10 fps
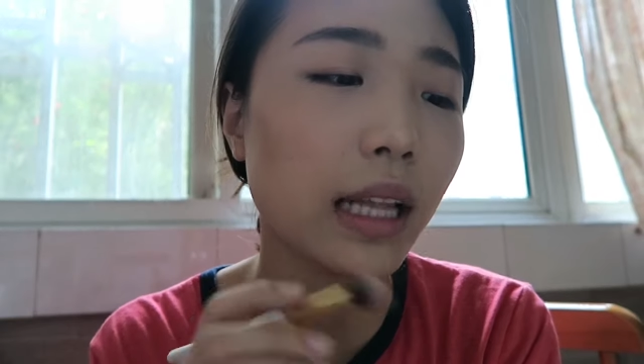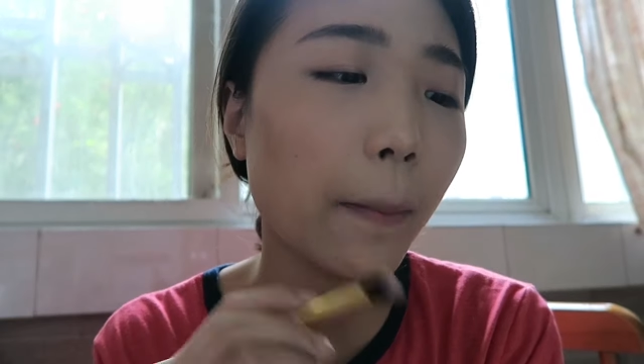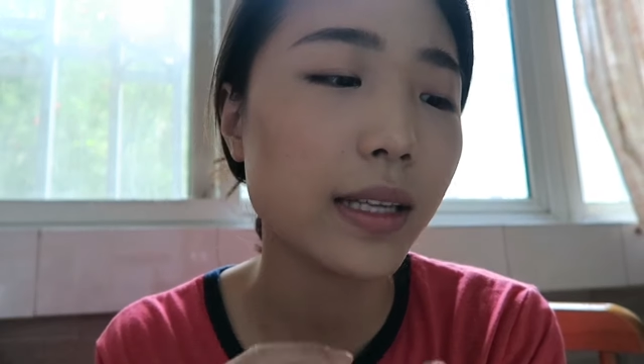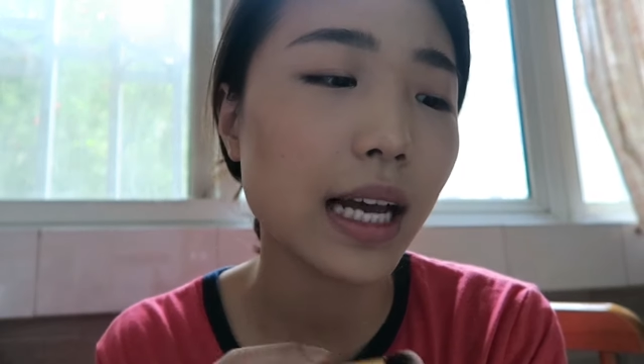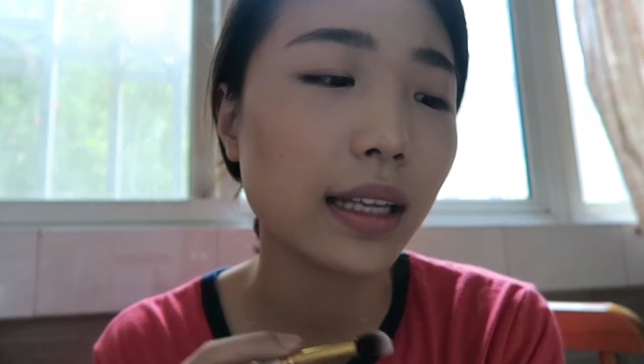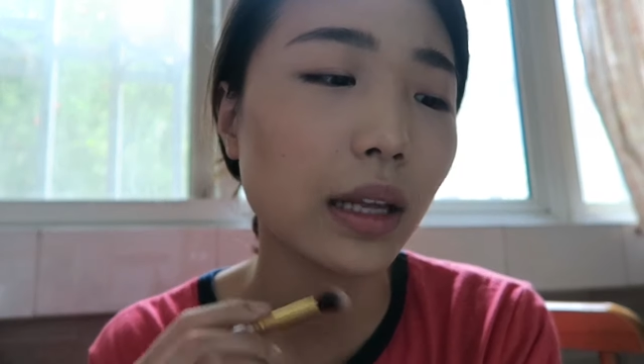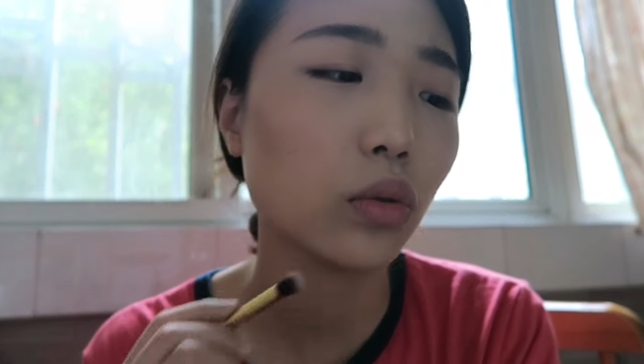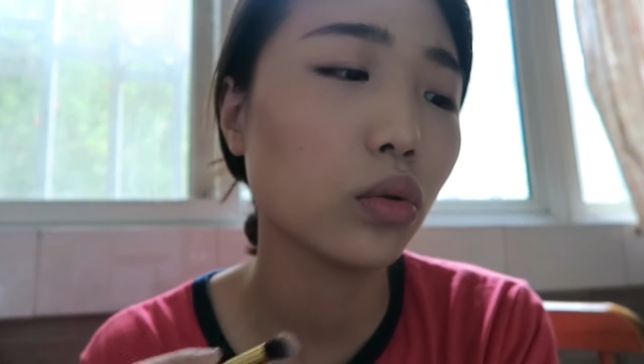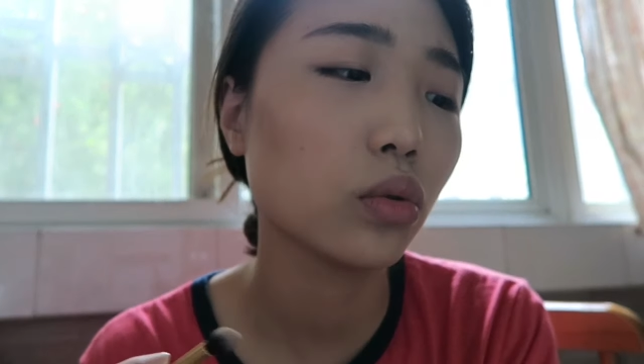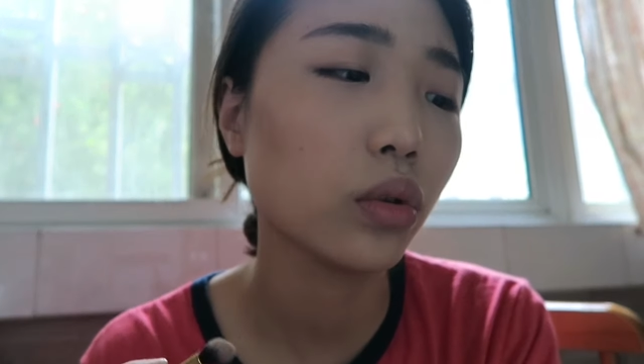他们家大
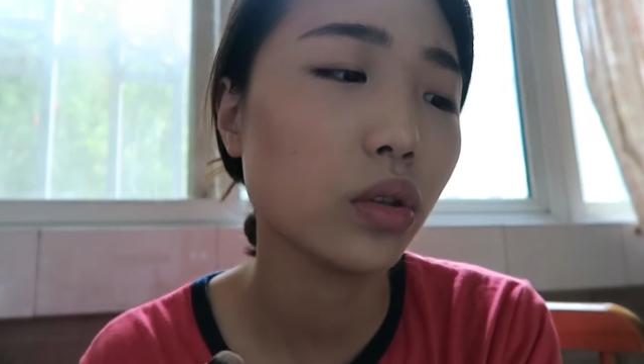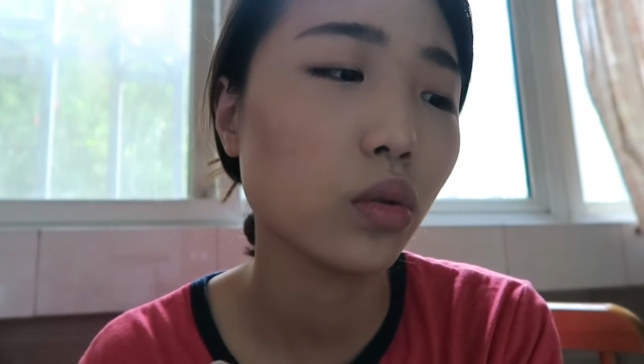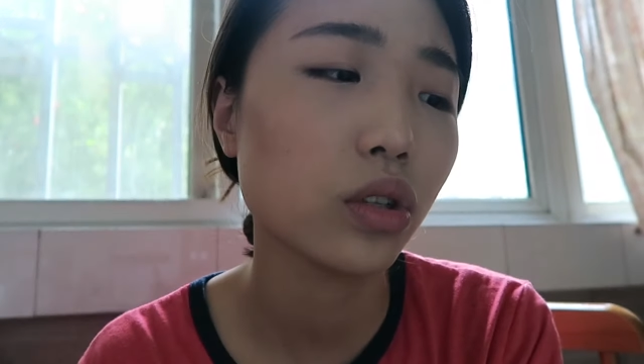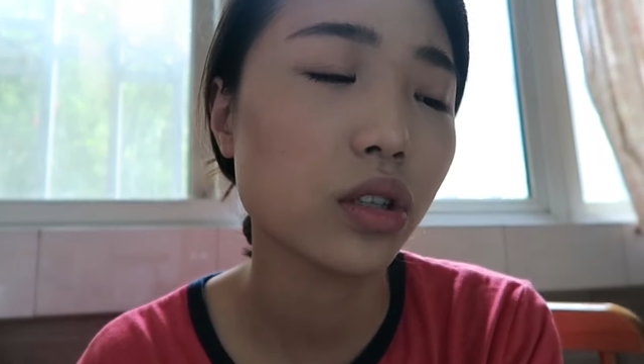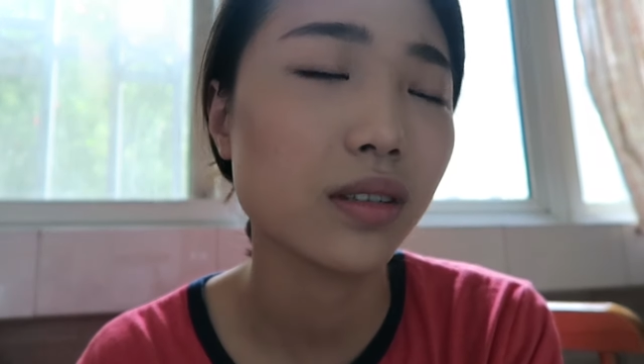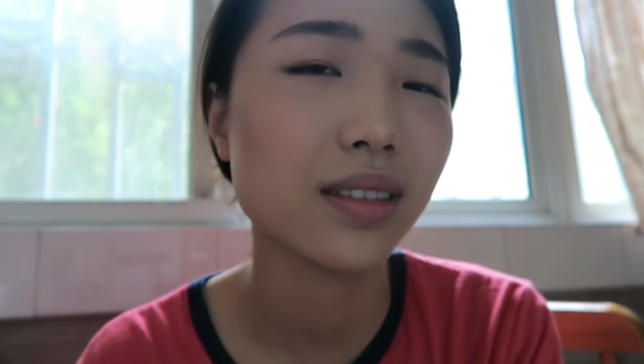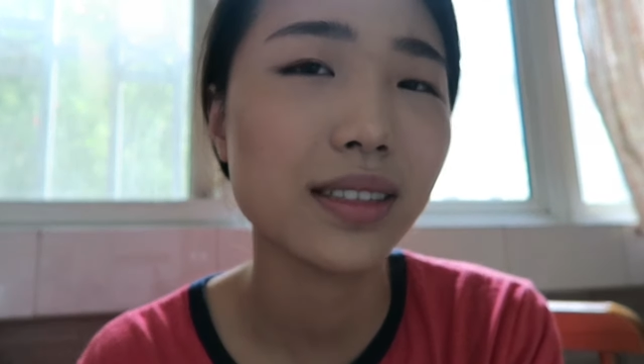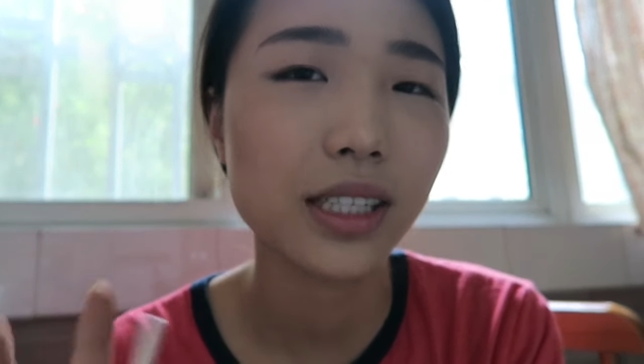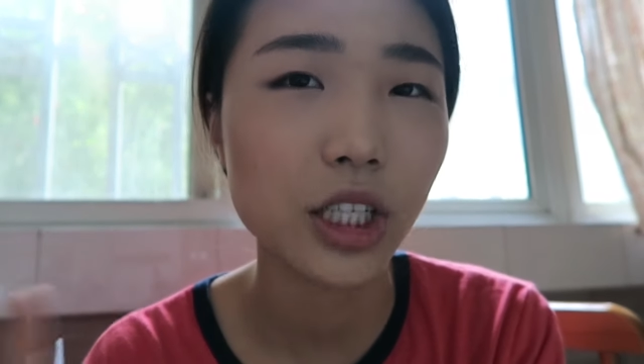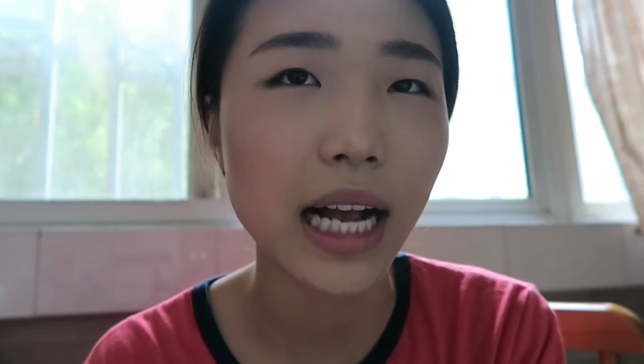多数东西都是
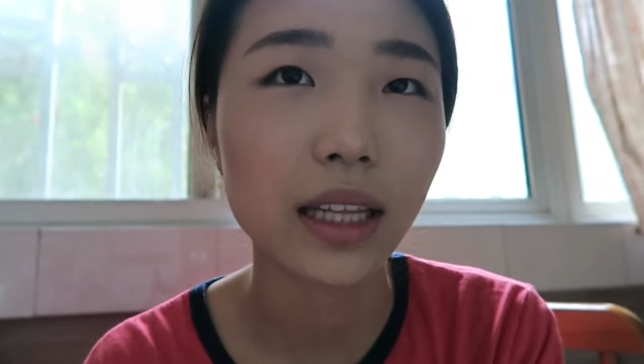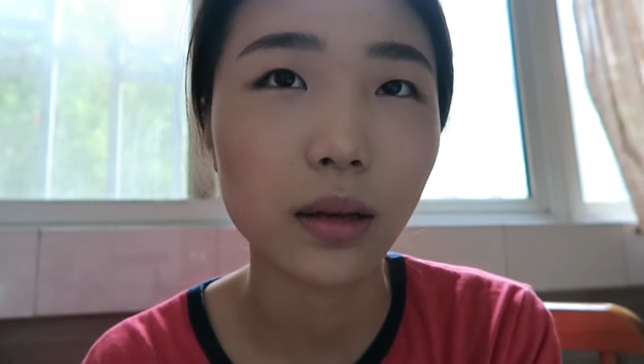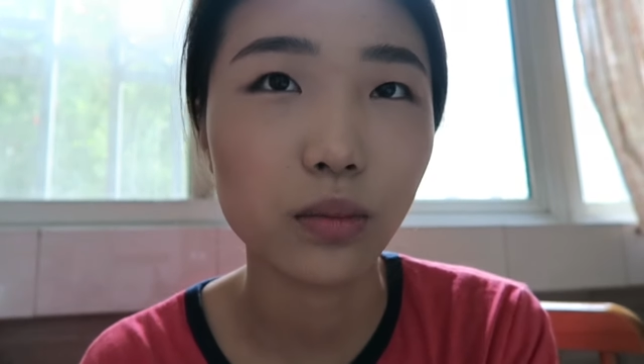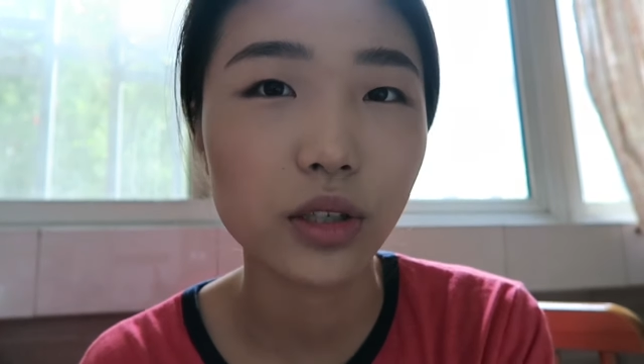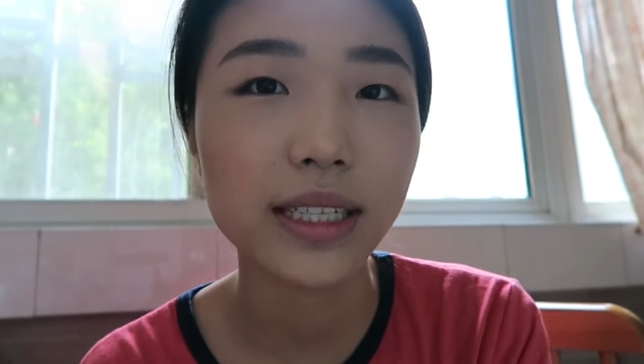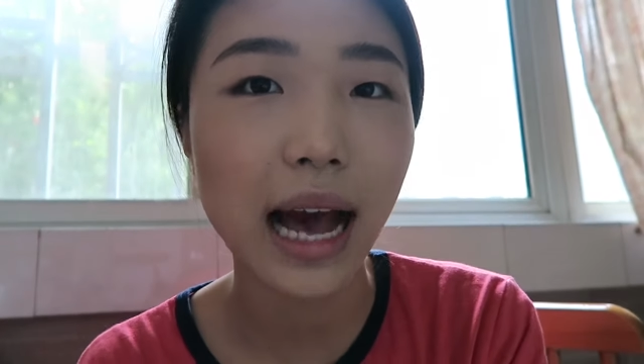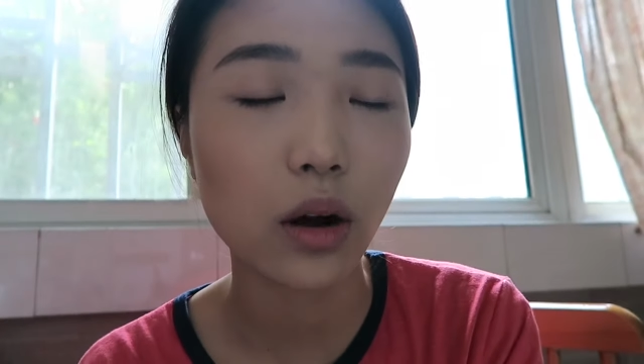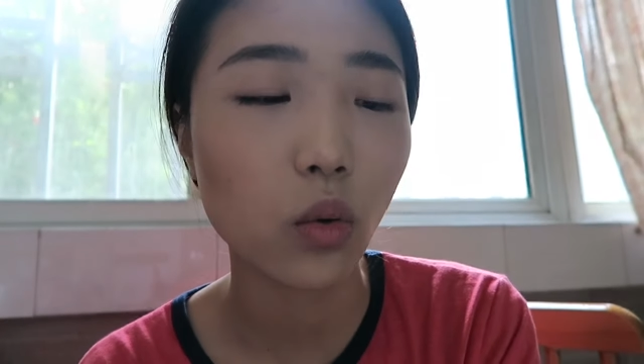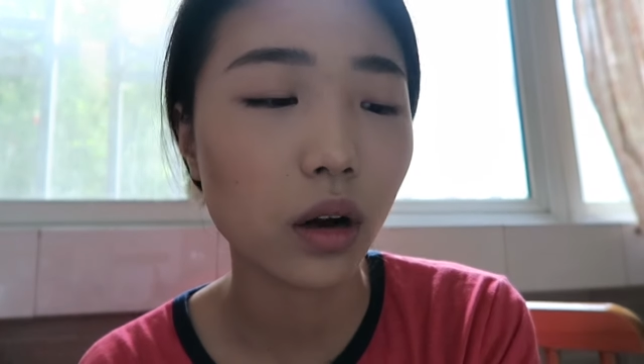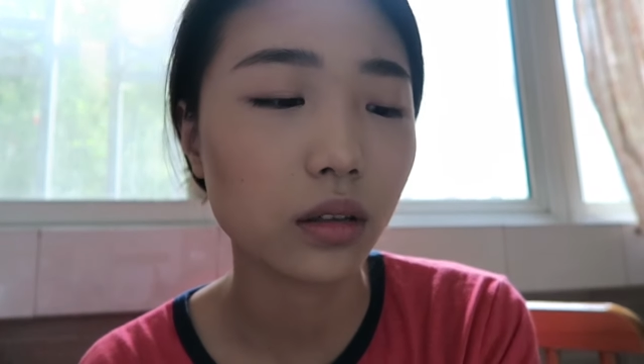闪的，不是哑
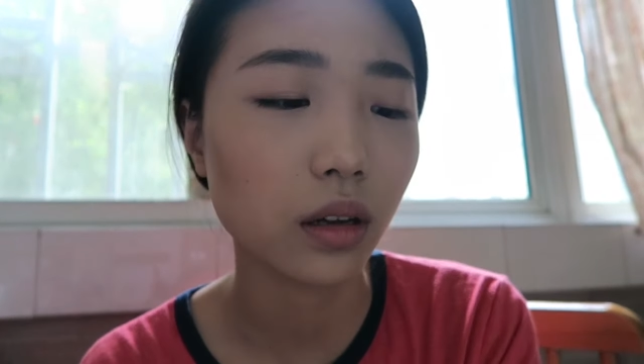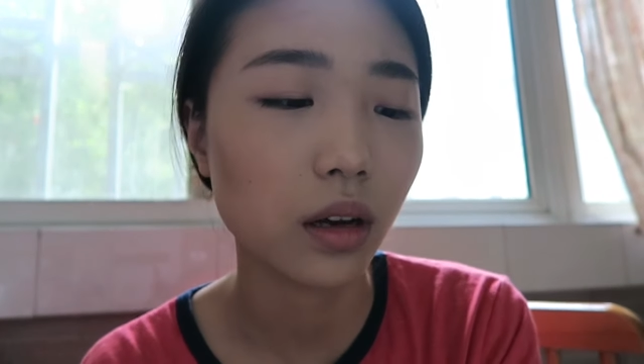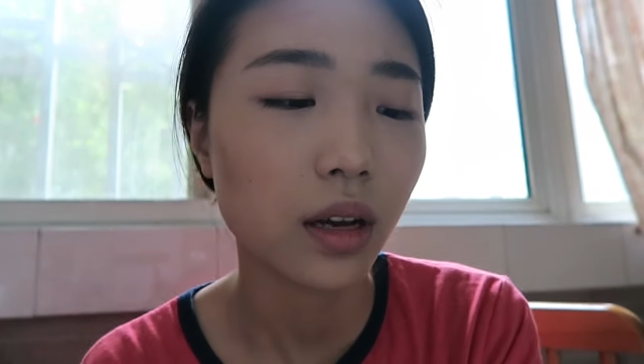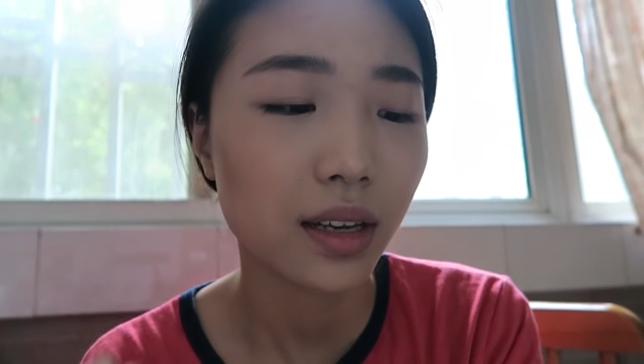光的，